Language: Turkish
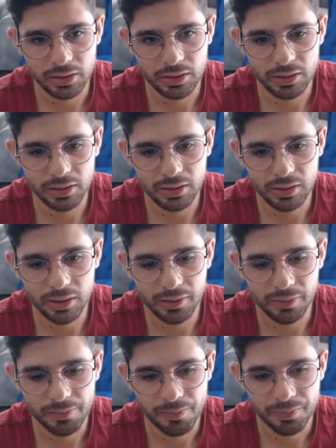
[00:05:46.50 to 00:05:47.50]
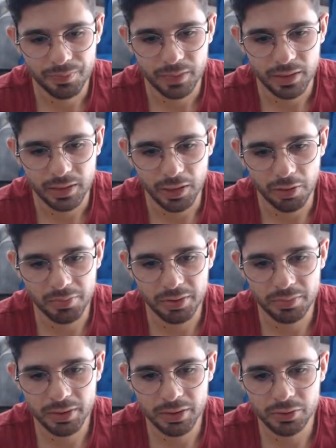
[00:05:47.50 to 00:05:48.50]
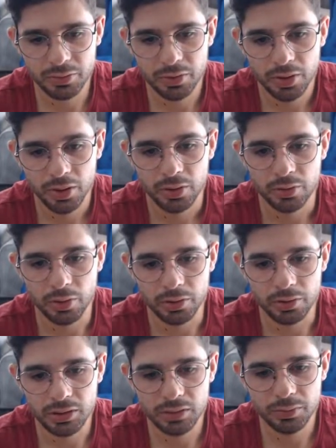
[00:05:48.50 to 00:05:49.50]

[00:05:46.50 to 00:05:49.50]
indirdi. Devam etmek için Gördüğünüz gibi